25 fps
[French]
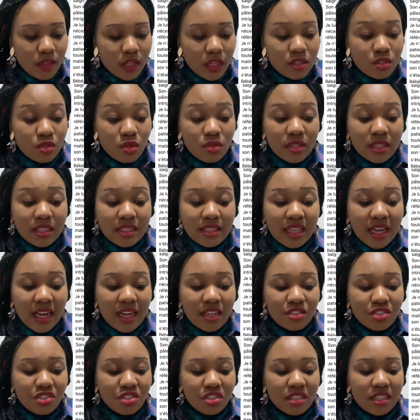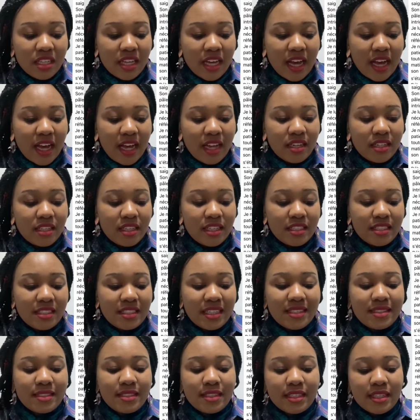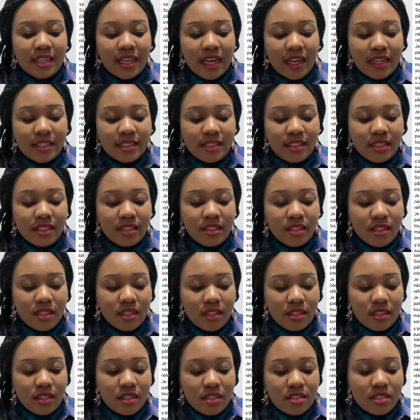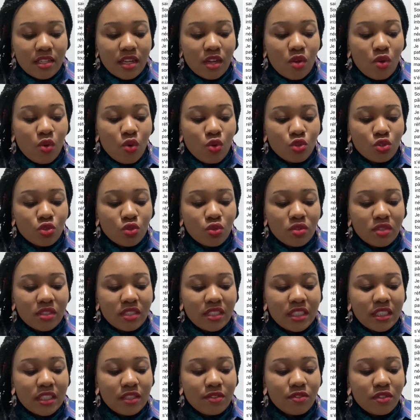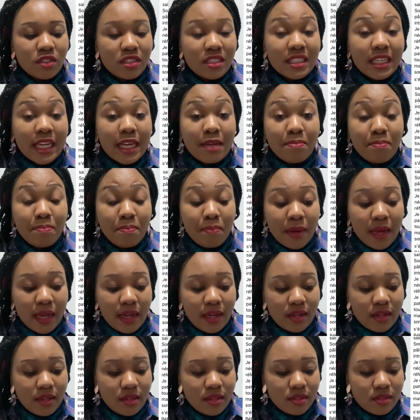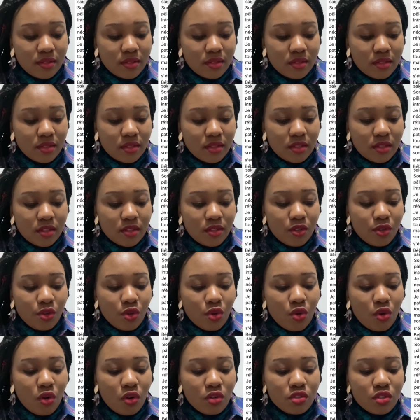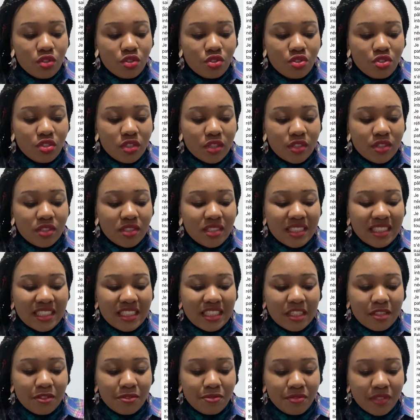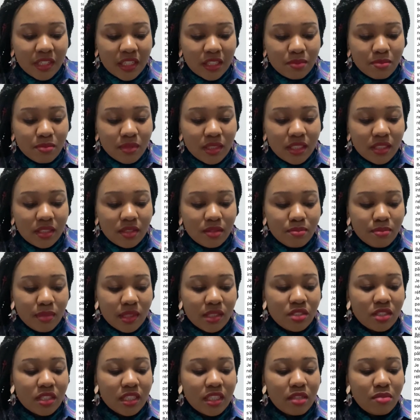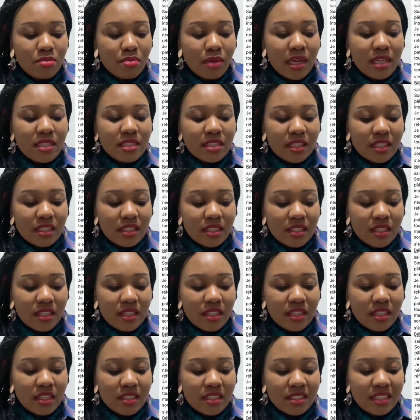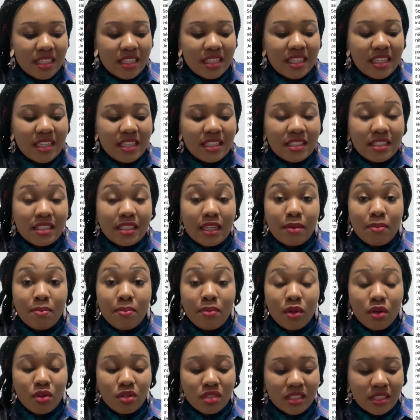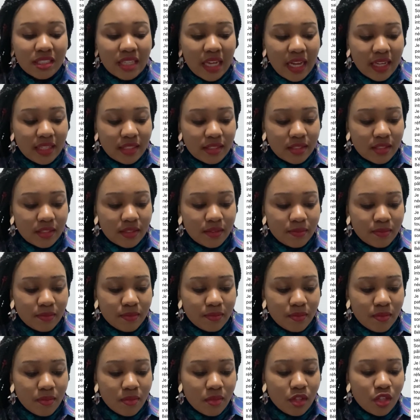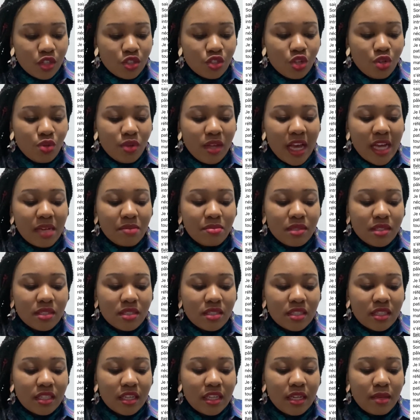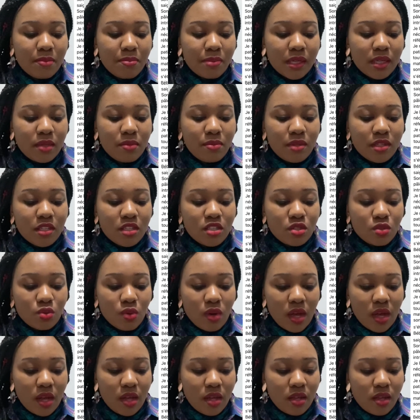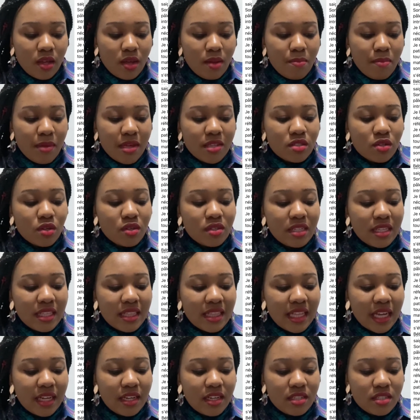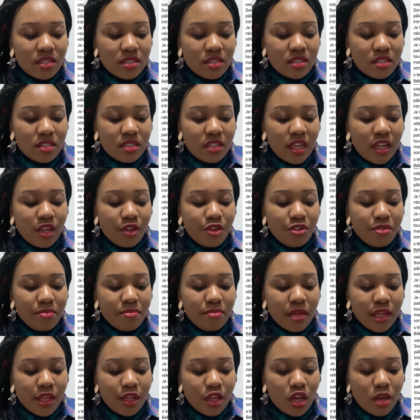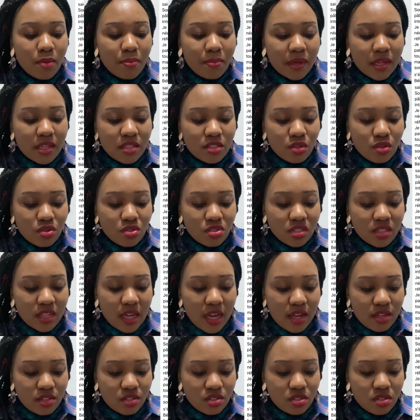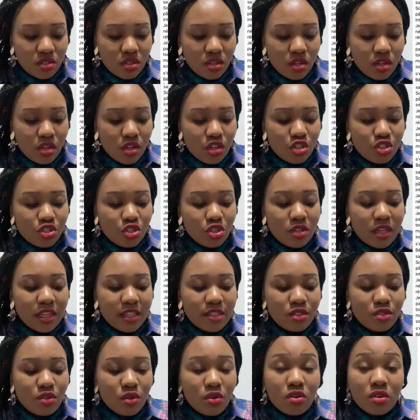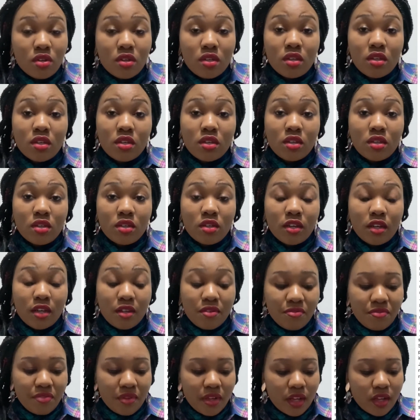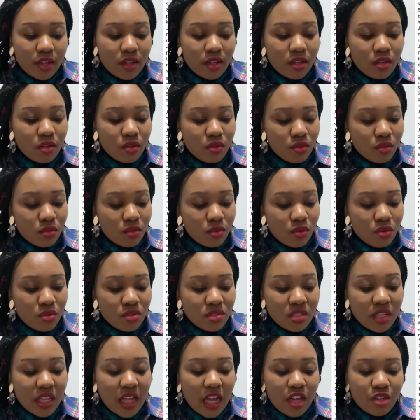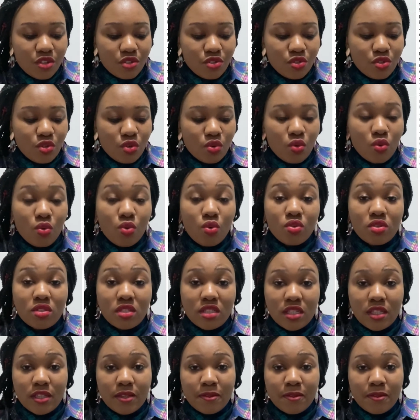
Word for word: Son état général était dégradé, ses conjonctives très pâles. Le col de l'utérus était fermé, mais ce qui m'a intrigué, c'est qu'il était blanchâtre. Je lui ai administré les premiers soins, mais son état nécessitait une meilleure prise en charge. Je l'ai donc référé au CHU de Cocody.